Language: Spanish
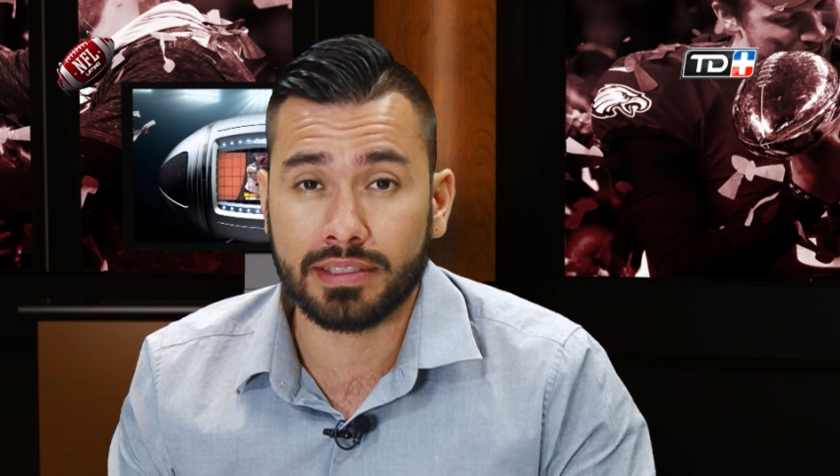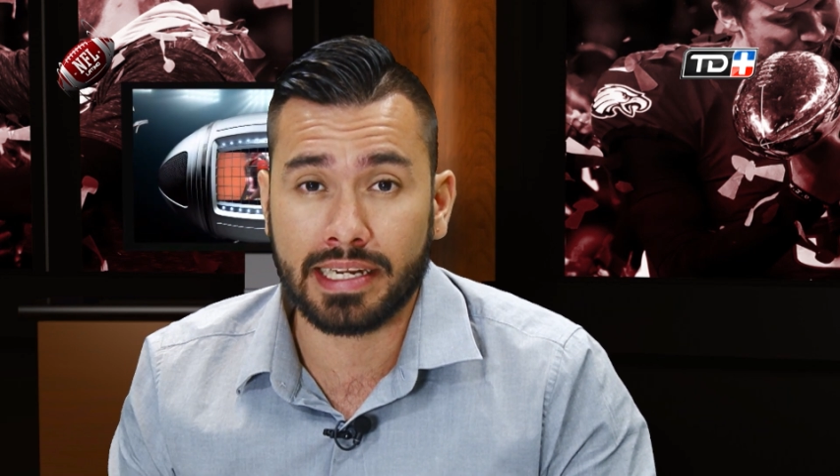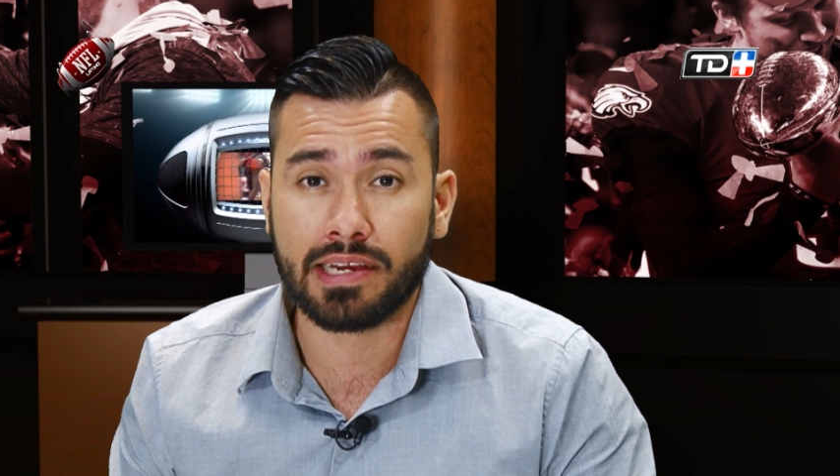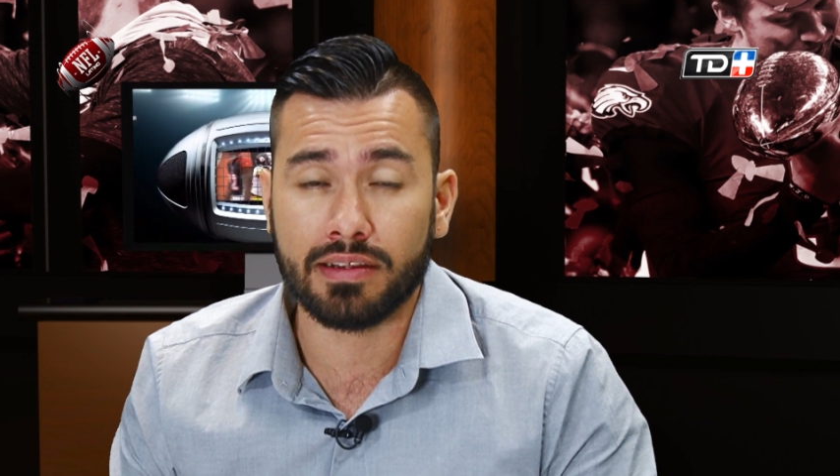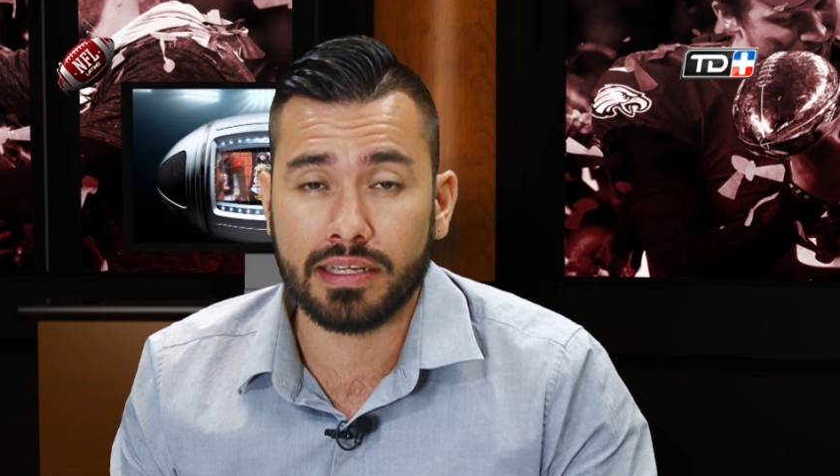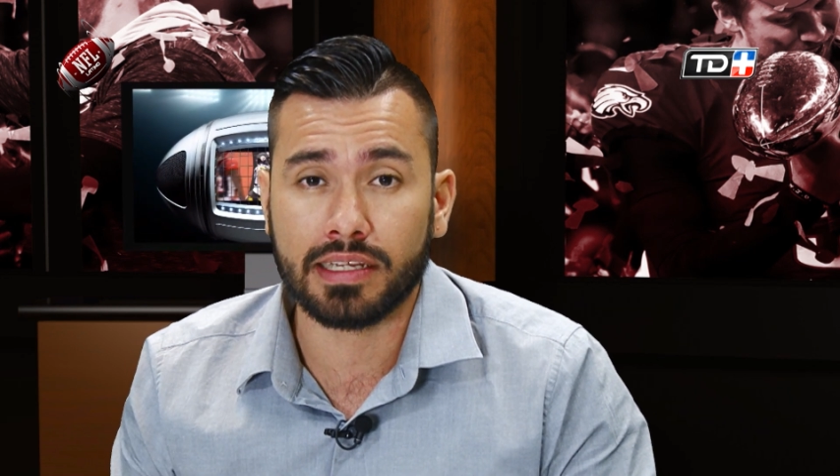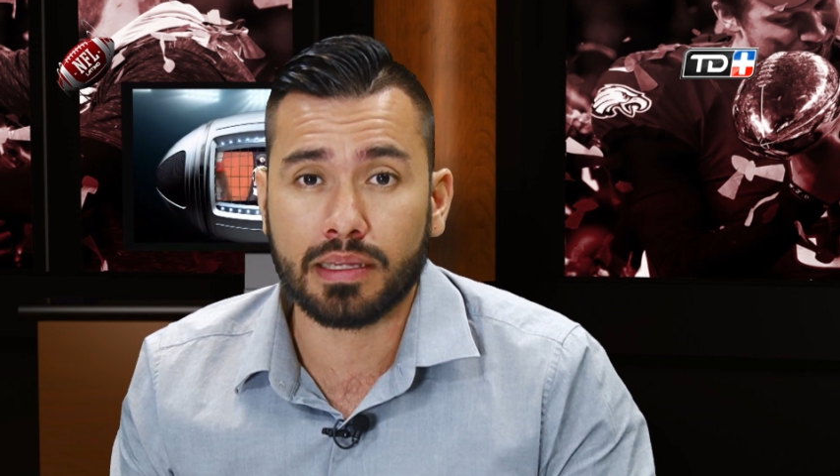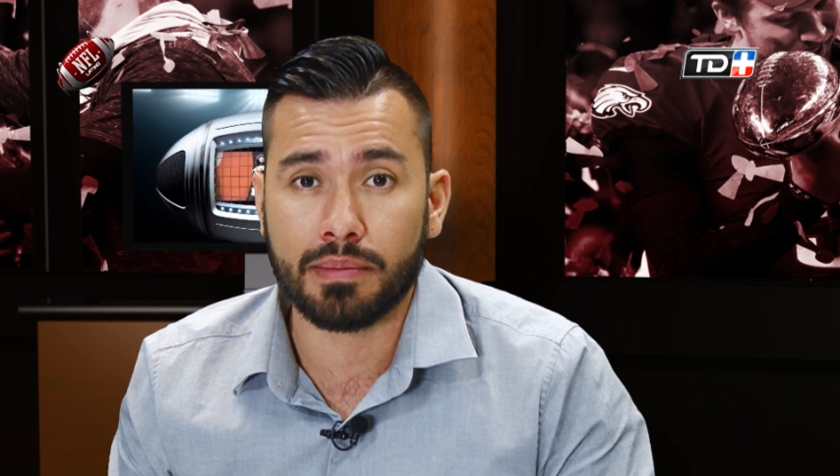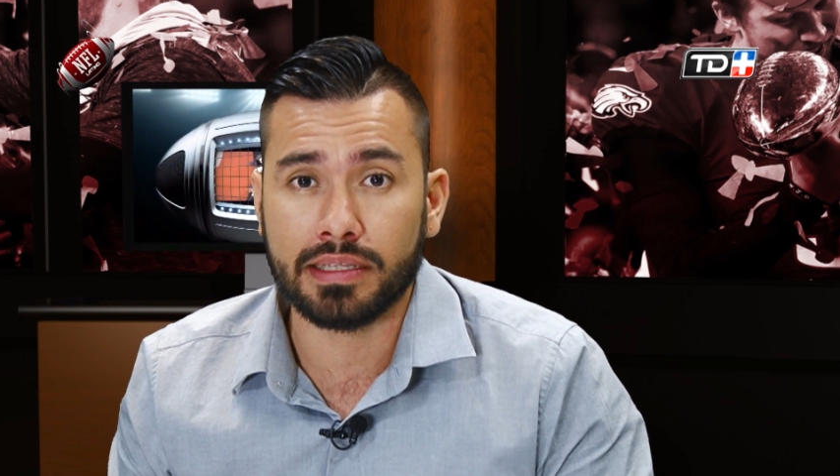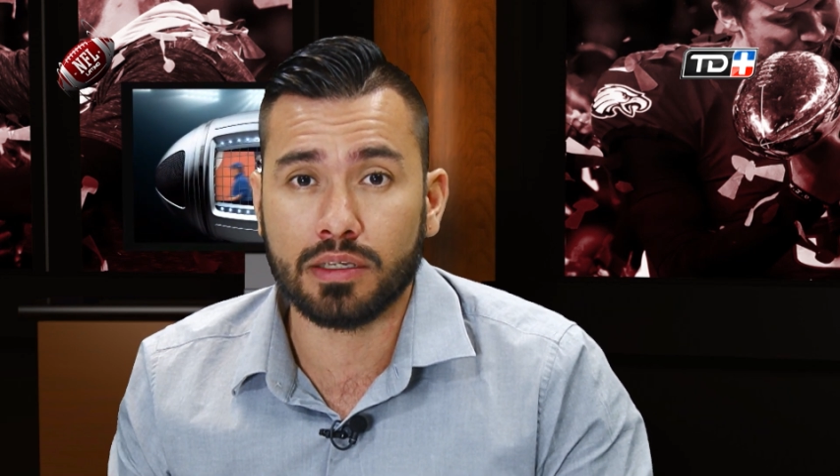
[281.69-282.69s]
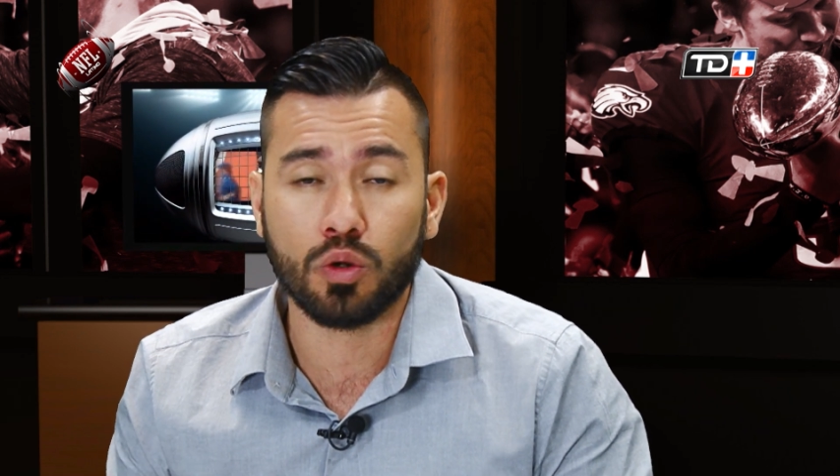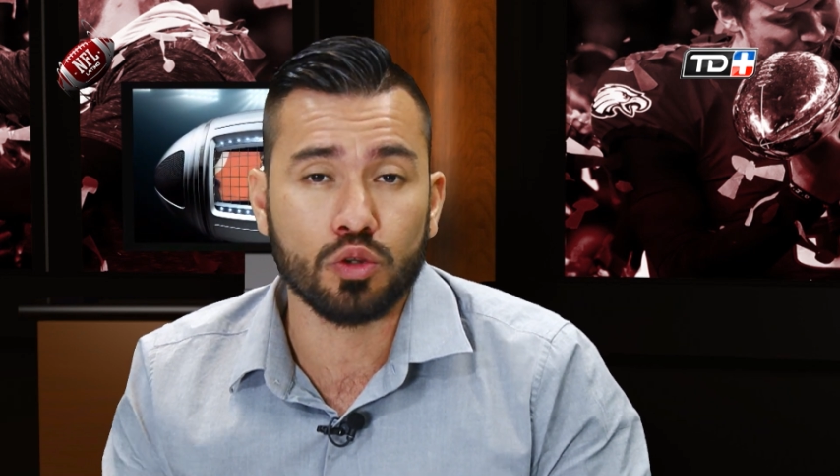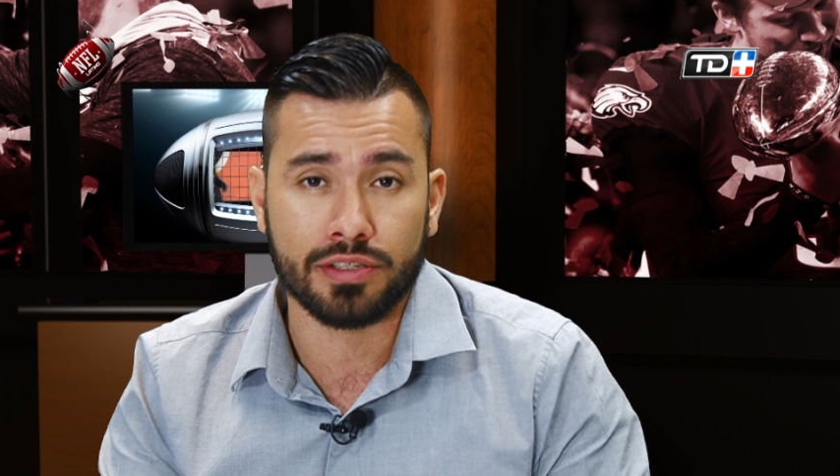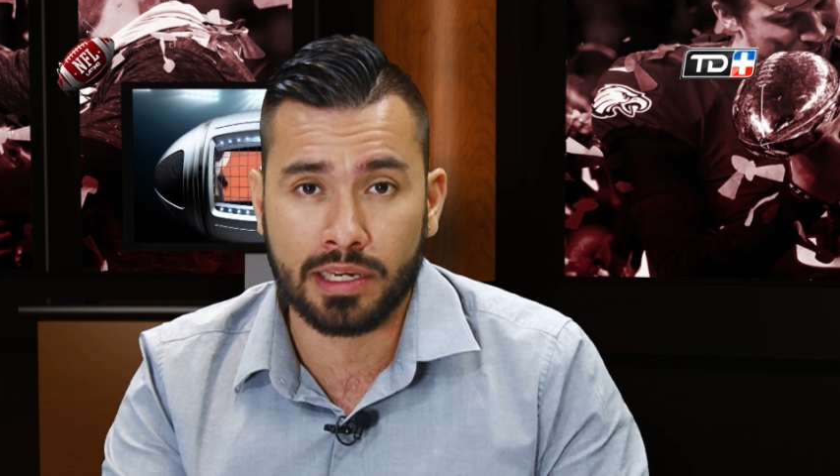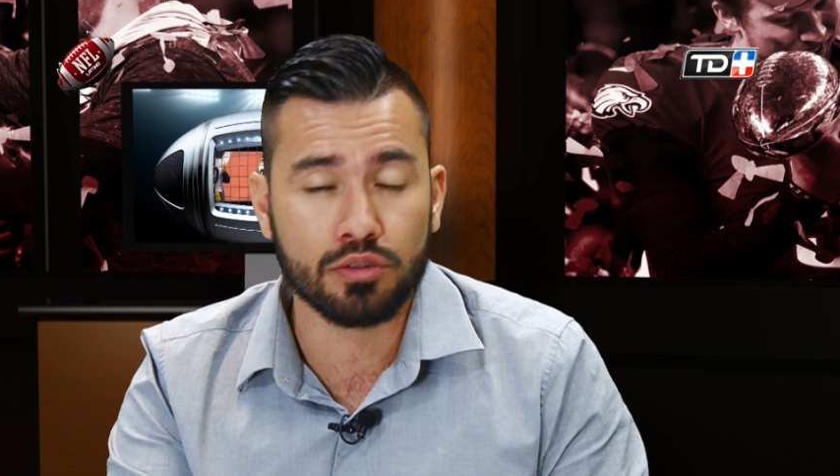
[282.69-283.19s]
tiene que ver directamente con
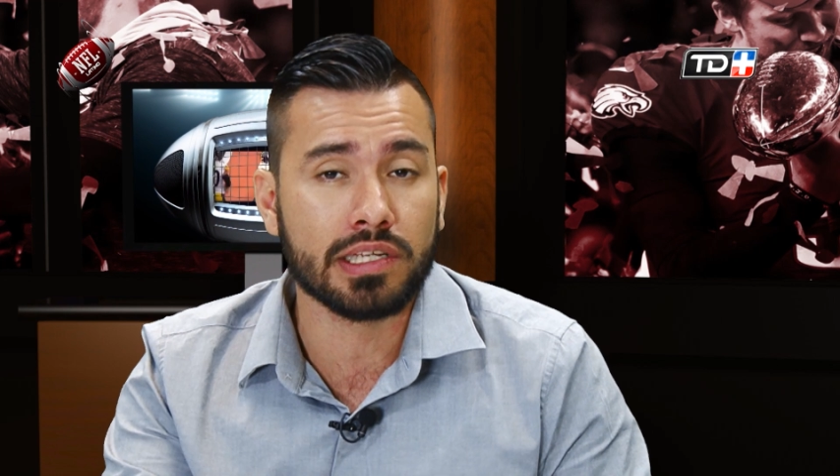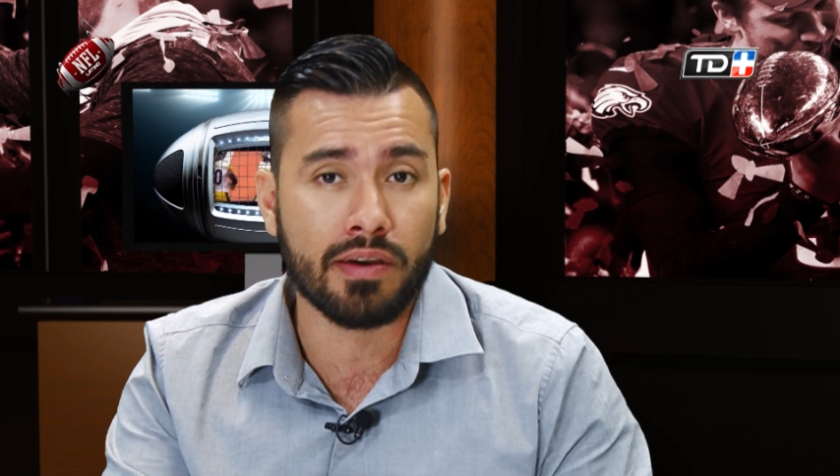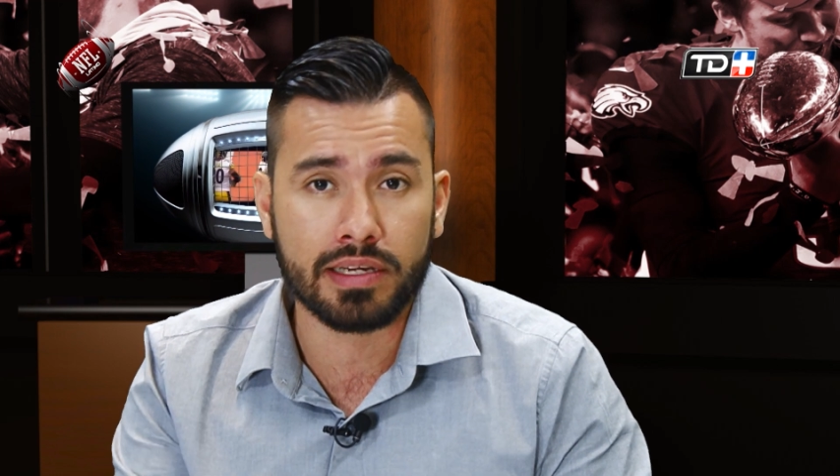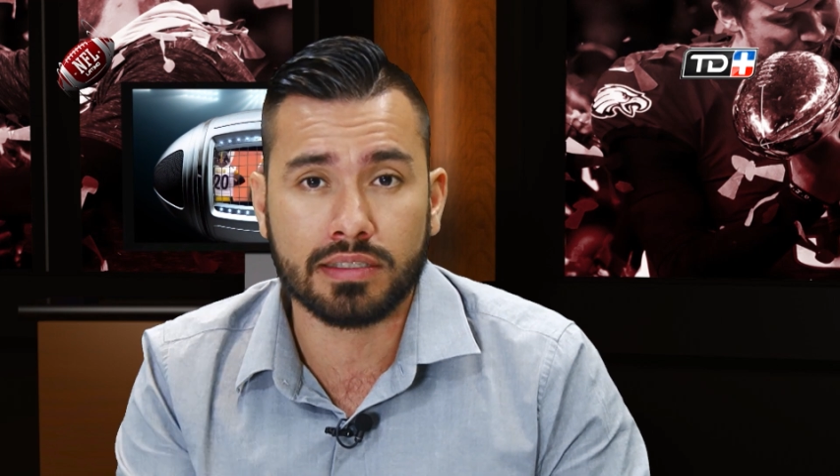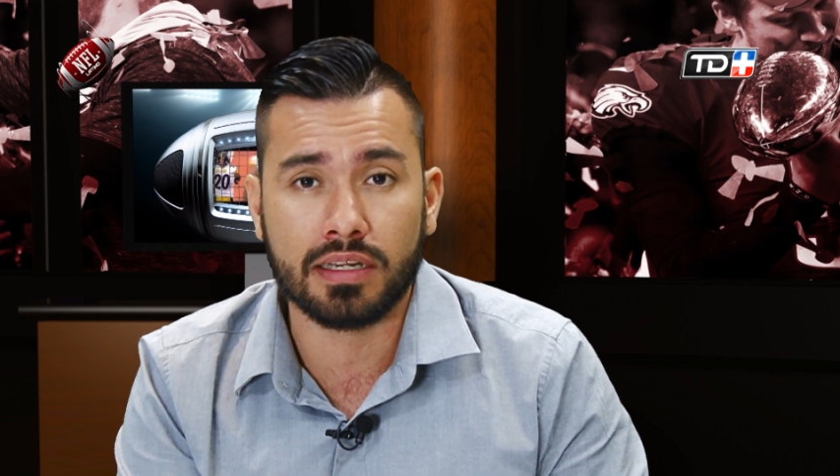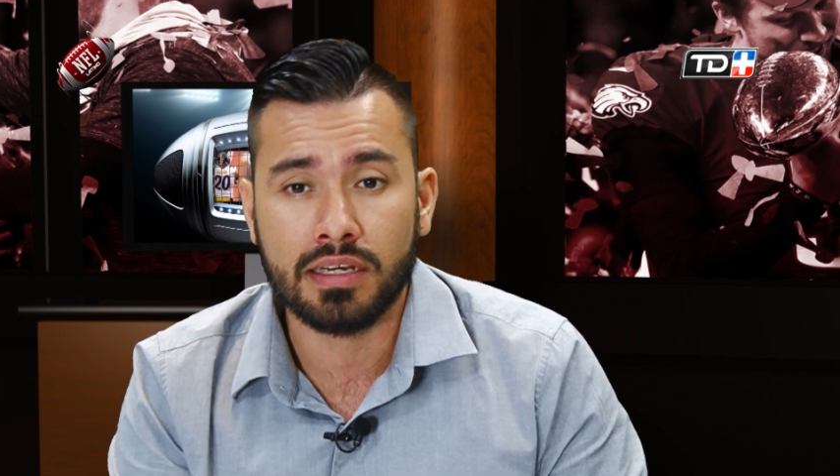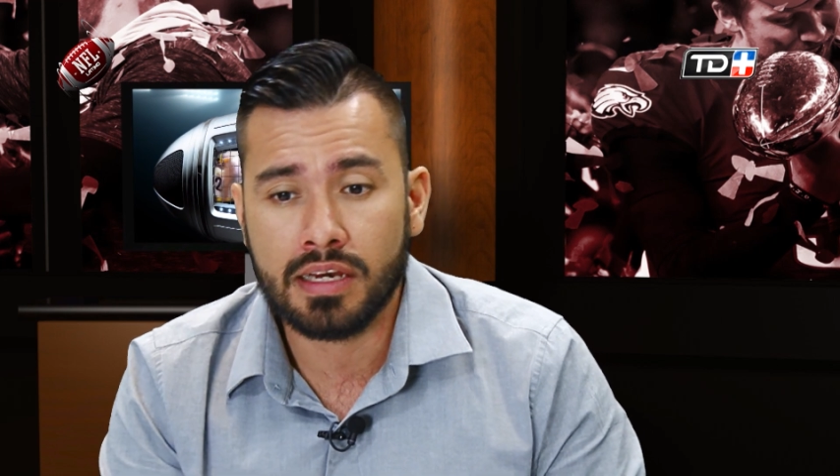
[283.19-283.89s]
los egos que van a estar